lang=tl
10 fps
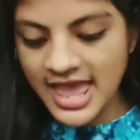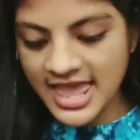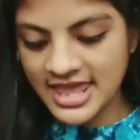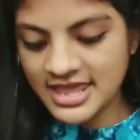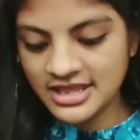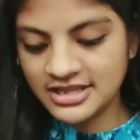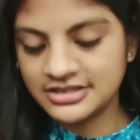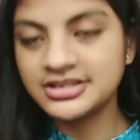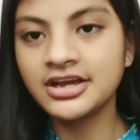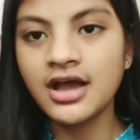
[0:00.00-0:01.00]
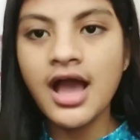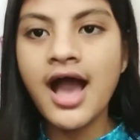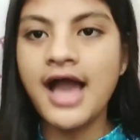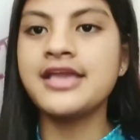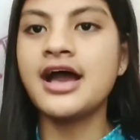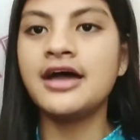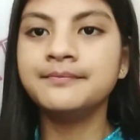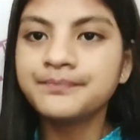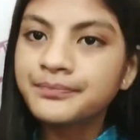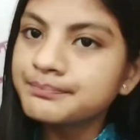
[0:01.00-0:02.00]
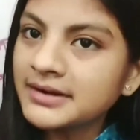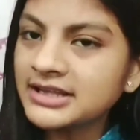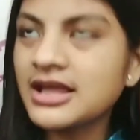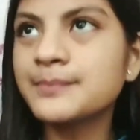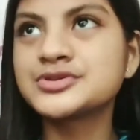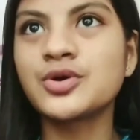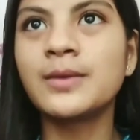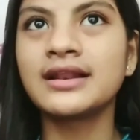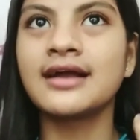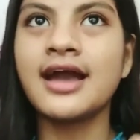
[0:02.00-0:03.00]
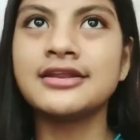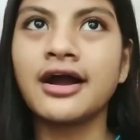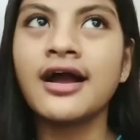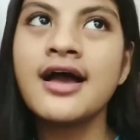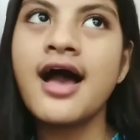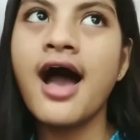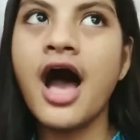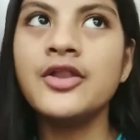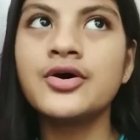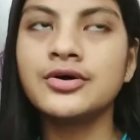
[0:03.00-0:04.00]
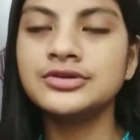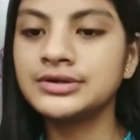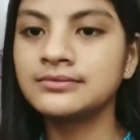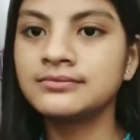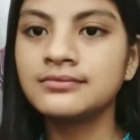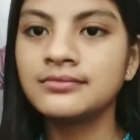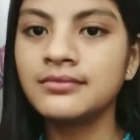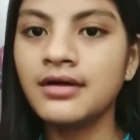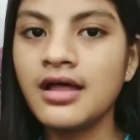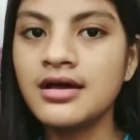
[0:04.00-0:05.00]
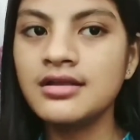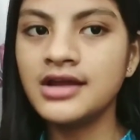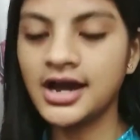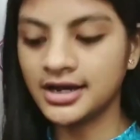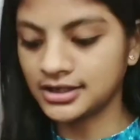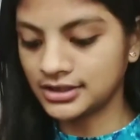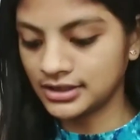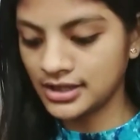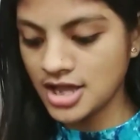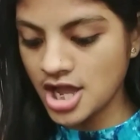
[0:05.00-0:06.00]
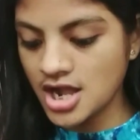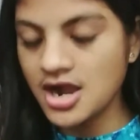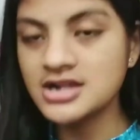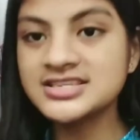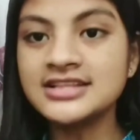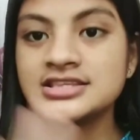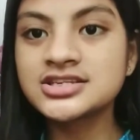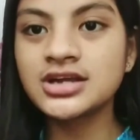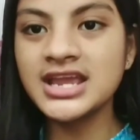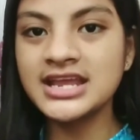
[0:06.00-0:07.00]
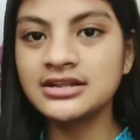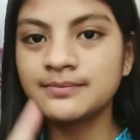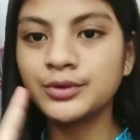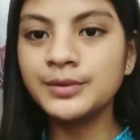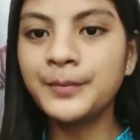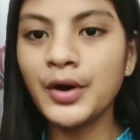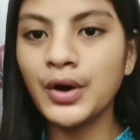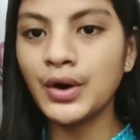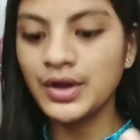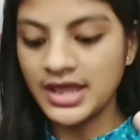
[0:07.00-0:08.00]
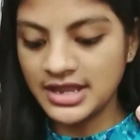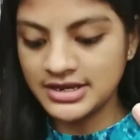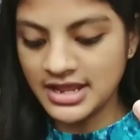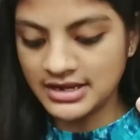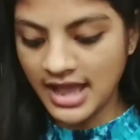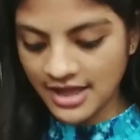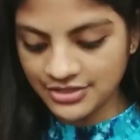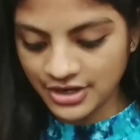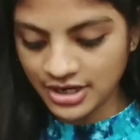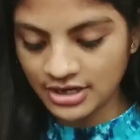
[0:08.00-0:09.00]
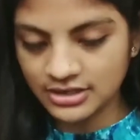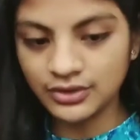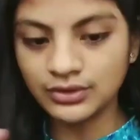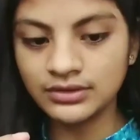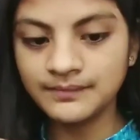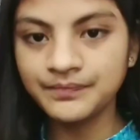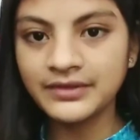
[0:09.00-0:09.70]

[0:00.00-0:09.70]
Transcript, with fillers: And, ayan, pagkatapos kong maglagay ng, ano, ng, ng sunscreen, pulbo, and then other, yung,